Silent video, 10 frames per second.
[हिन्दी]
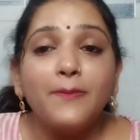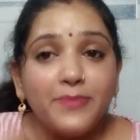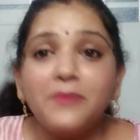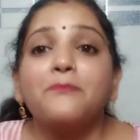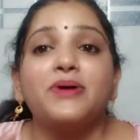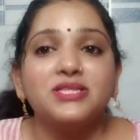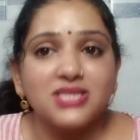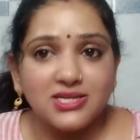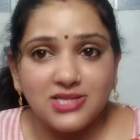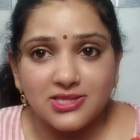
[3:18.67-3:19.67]
पिंपल्स
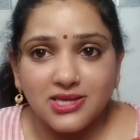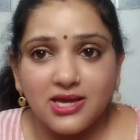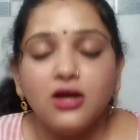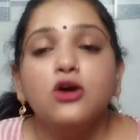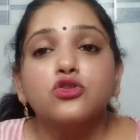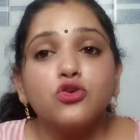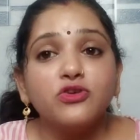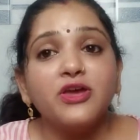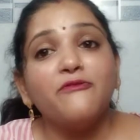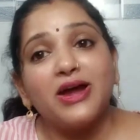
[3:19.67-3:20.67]
आ जाते हैं तो
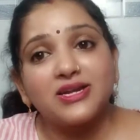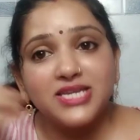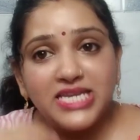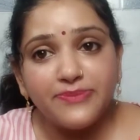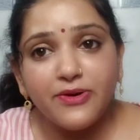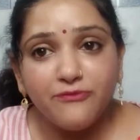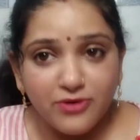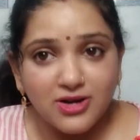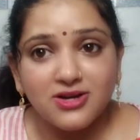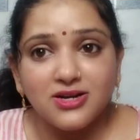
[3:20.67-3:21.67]
ये बैक्टीरिया पे
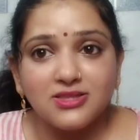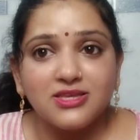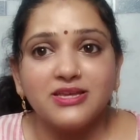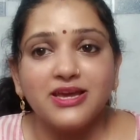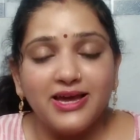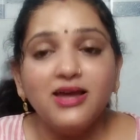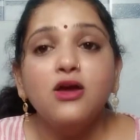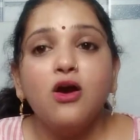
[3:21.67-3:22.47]
वर्क करती है